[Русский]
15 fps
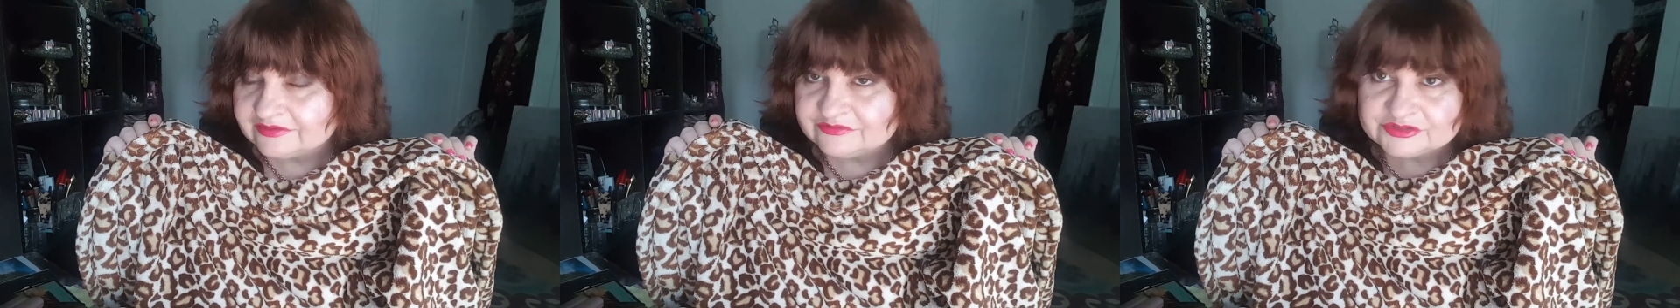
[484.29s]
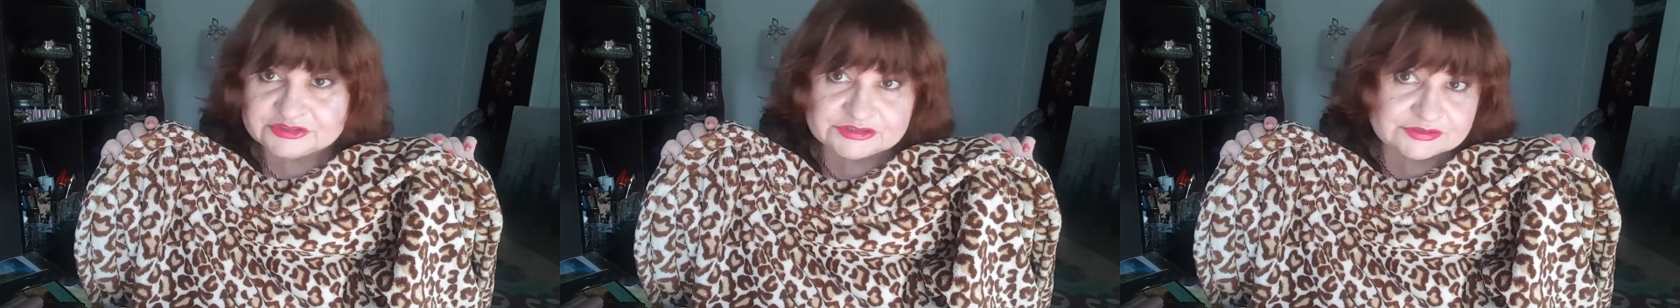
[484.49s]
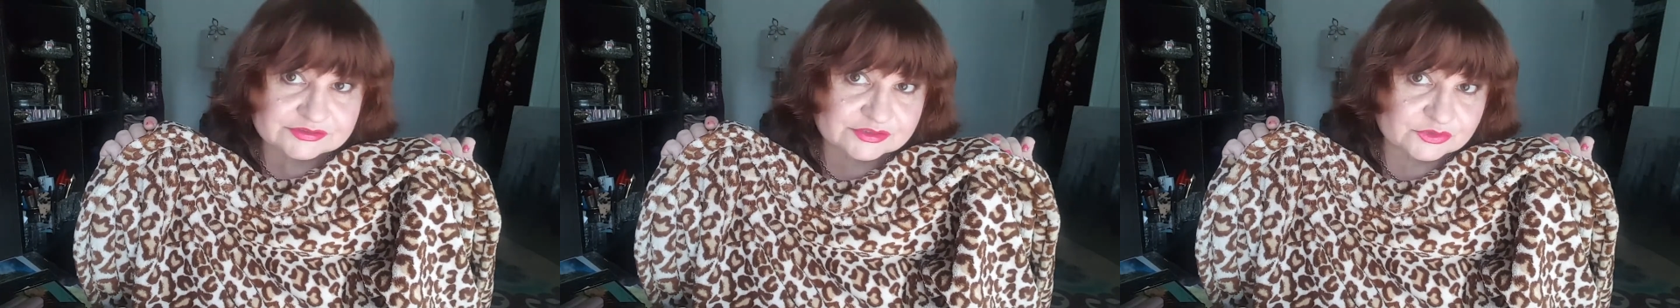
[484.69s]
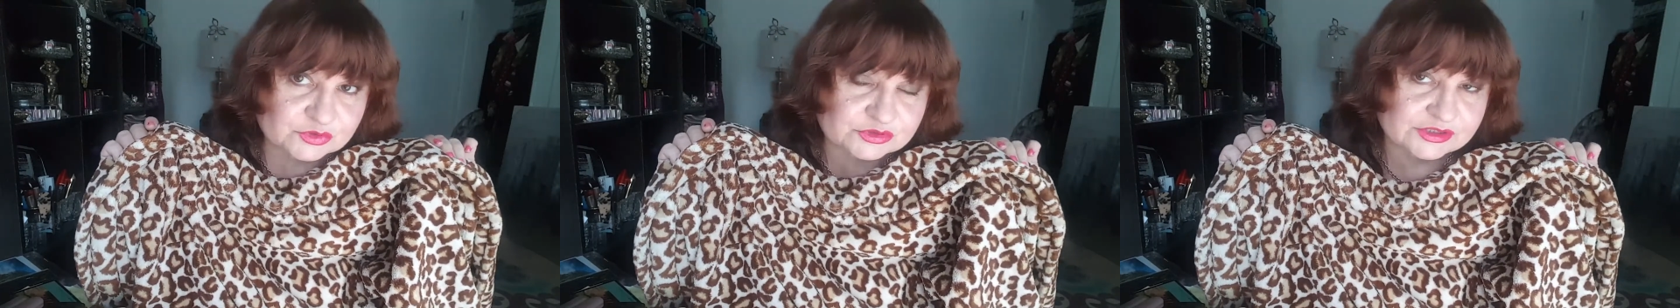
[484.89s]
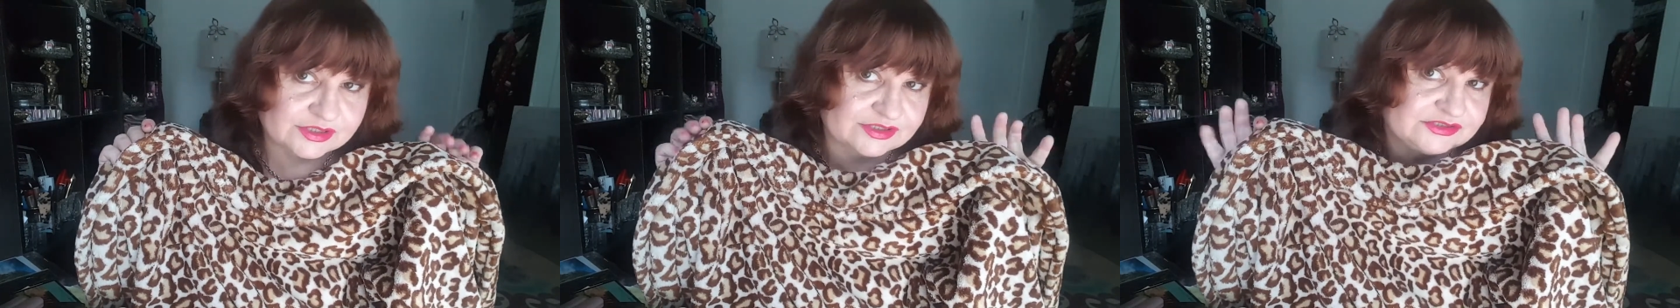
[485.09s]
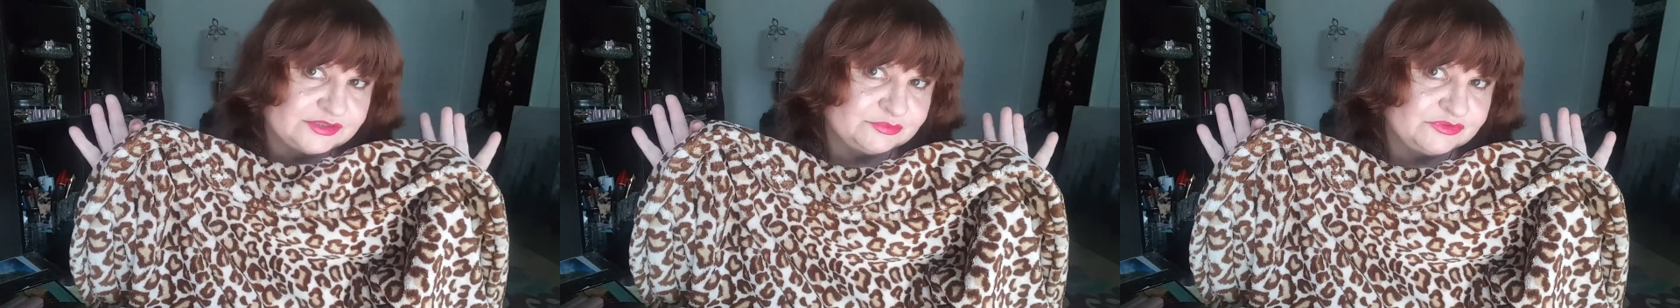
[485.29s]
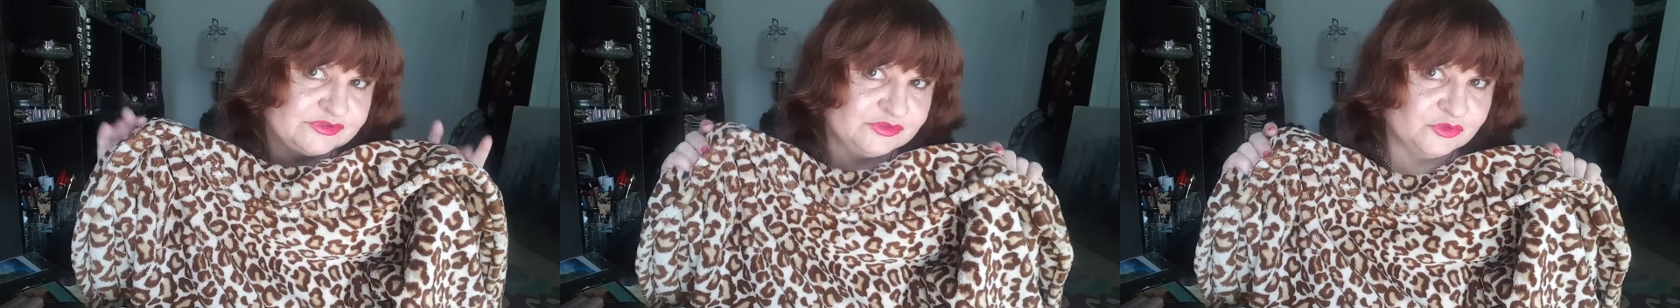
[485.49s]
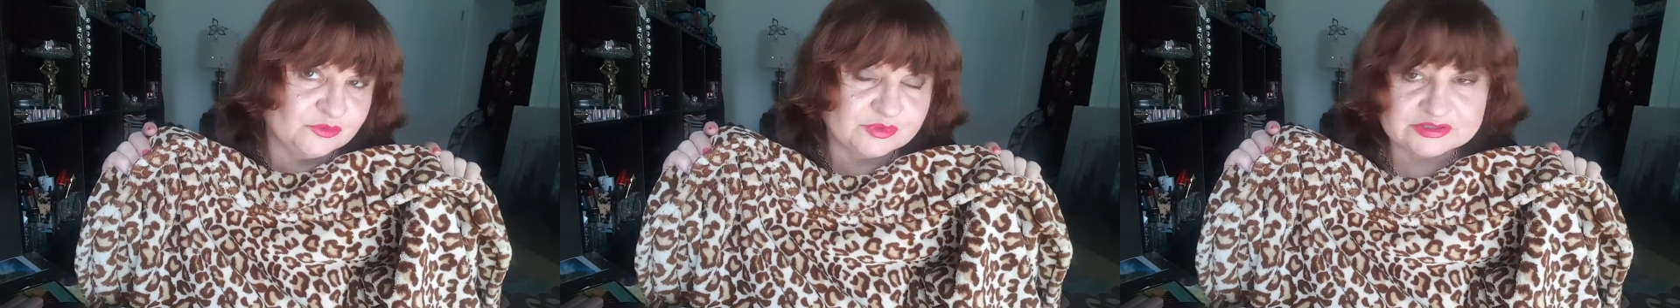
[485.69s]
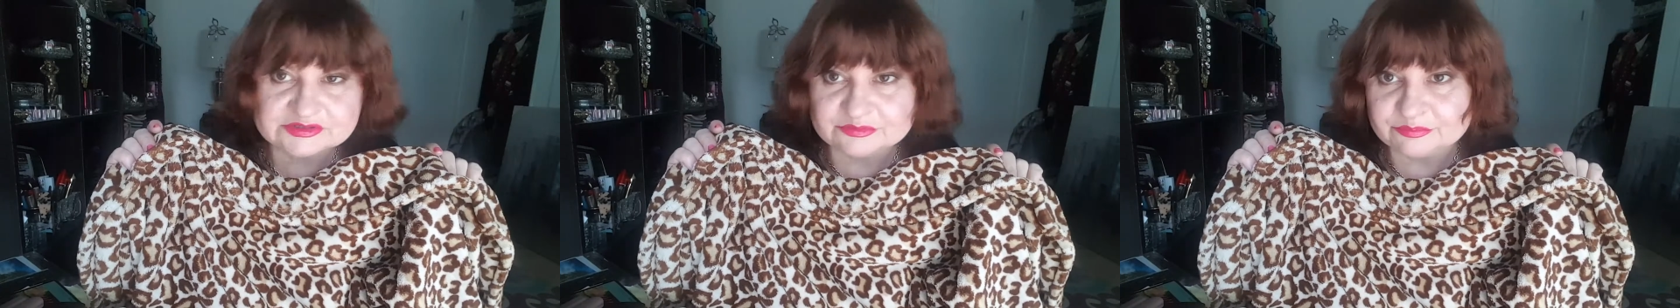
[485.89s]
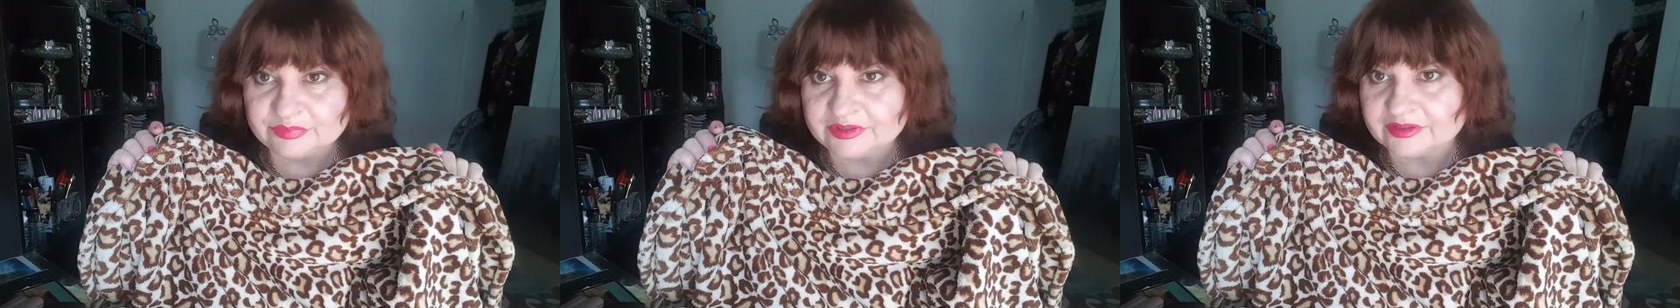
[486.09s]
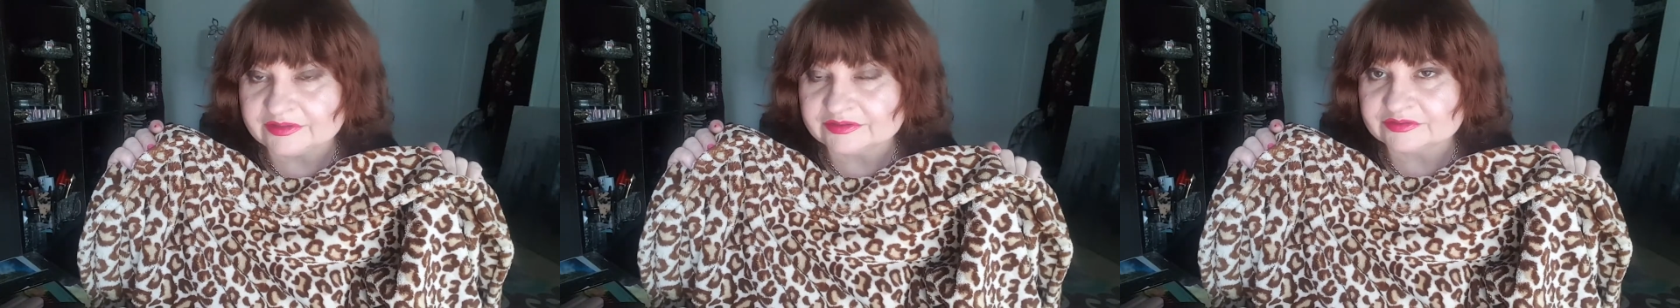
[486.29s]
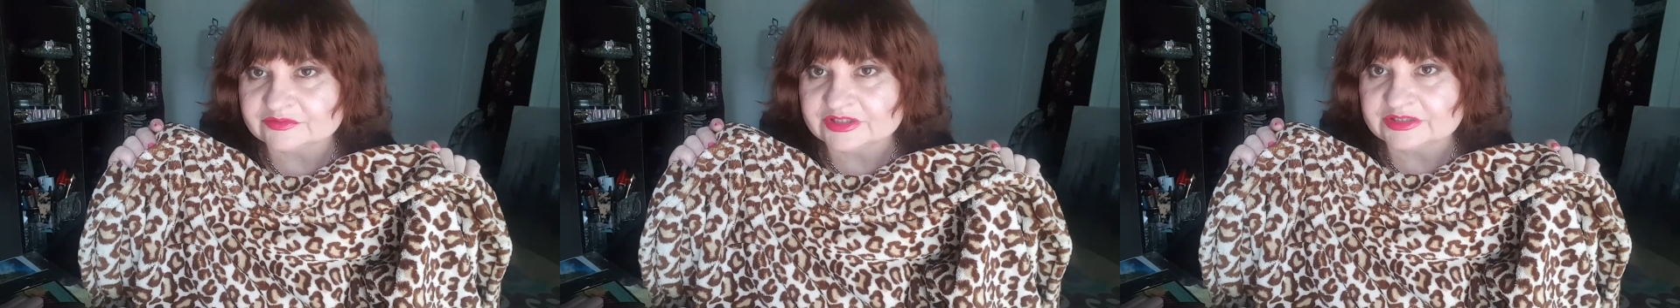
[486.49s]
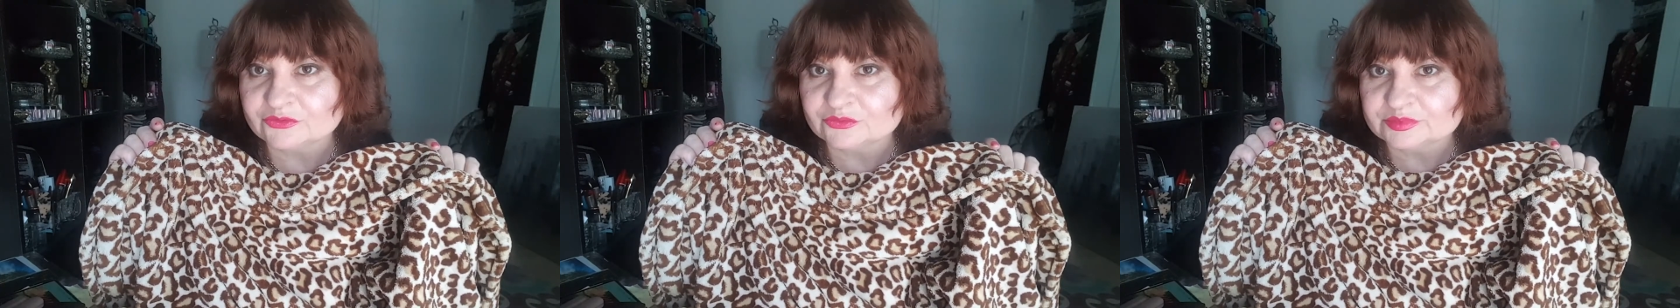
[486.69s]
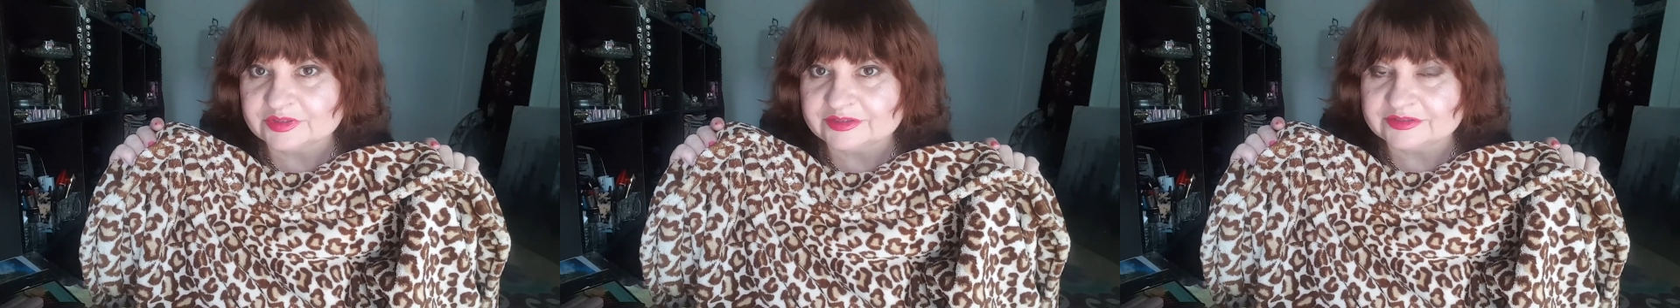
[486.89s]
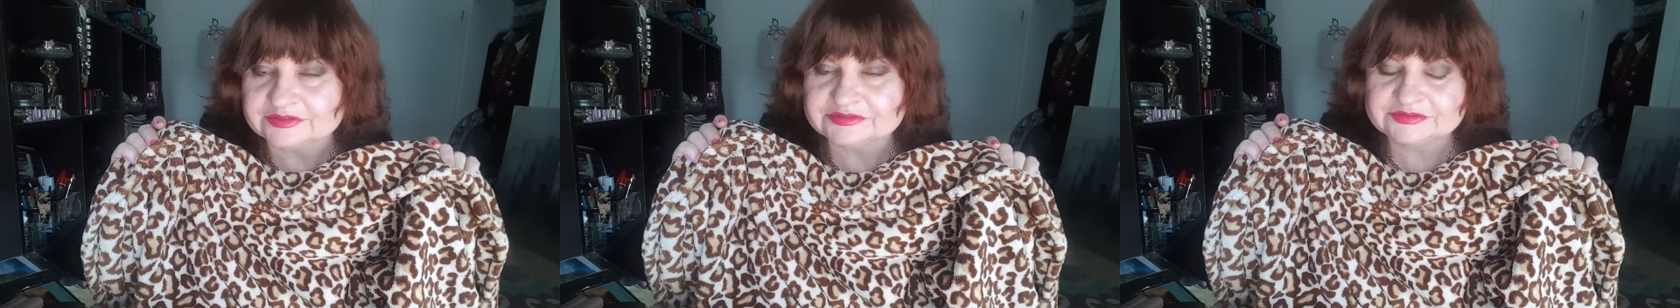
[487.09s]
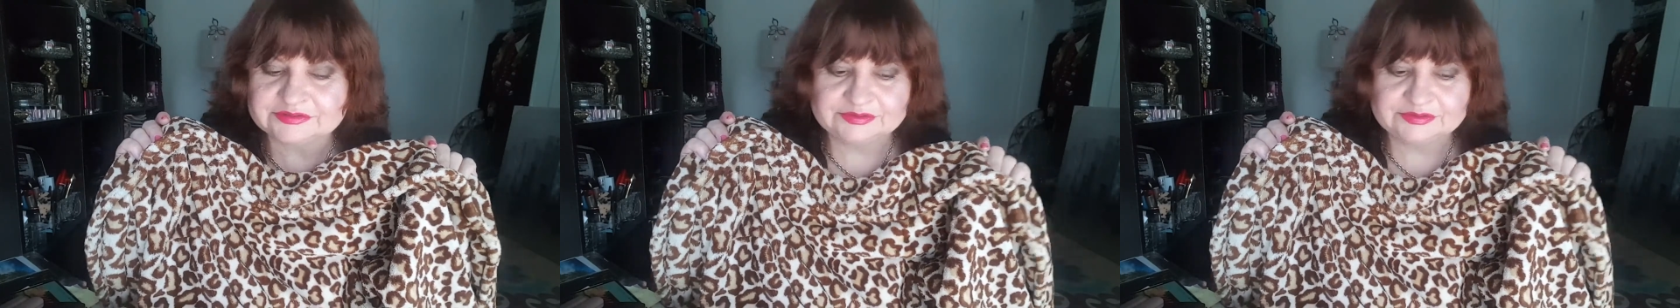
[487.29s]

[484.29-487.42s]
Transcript: вещица нужна хотя бы в одном экземпляре. И она у меня есть.